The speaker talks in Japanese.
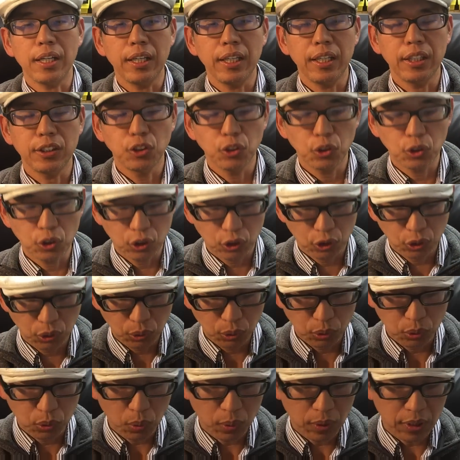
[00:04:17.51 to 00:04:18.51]
えー、樹脂
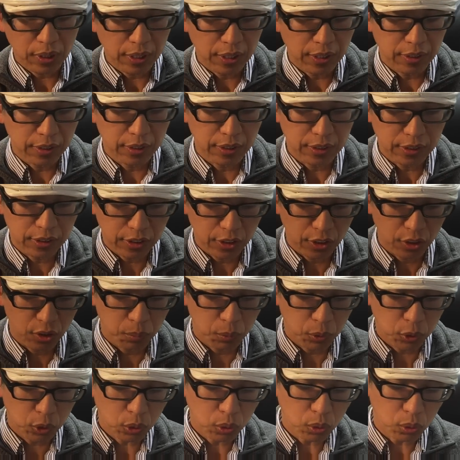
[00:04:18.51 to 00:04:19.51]
ツールとかなんですけれど
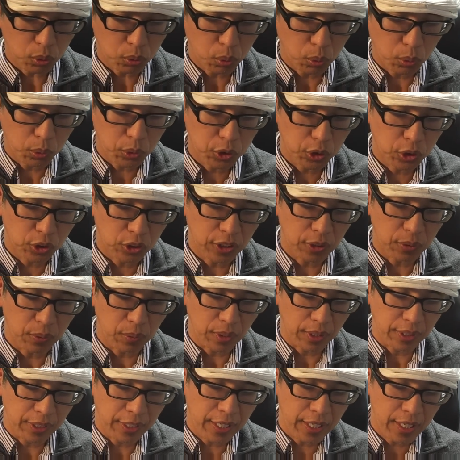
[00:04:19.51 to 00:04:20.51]
も、ちょっと特殊なのが
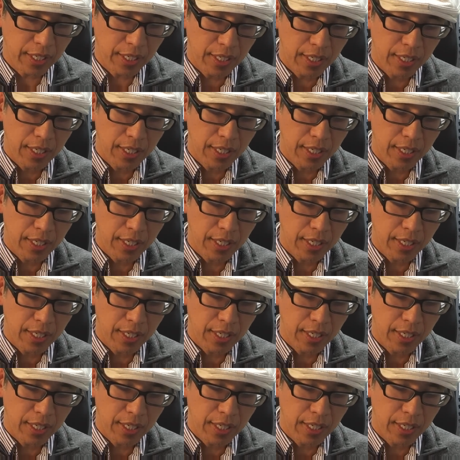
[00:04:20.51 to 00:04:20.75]
ね、